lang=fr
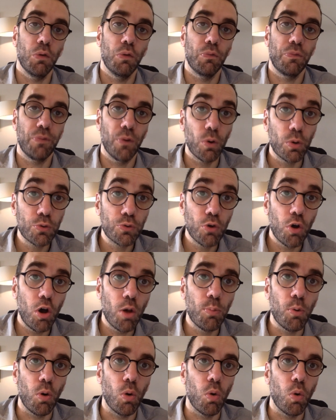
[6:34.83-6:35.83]
Fin
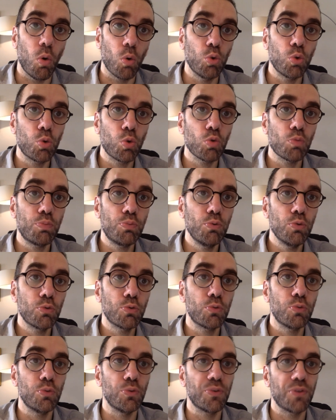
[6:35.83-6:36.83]
octobre, on ne compte plus
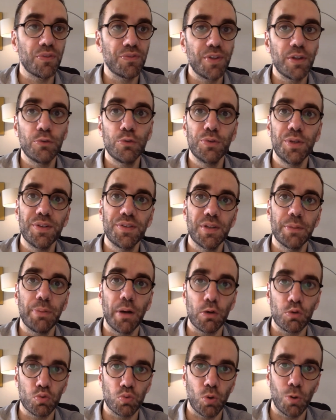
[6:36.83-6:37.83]
qu'une centaine de décès
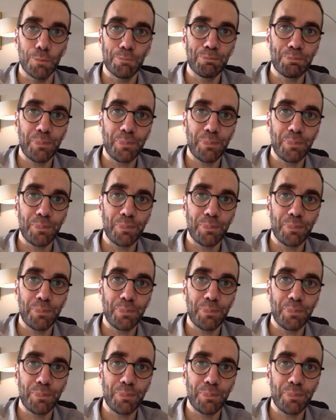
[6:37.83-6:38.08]
par jour.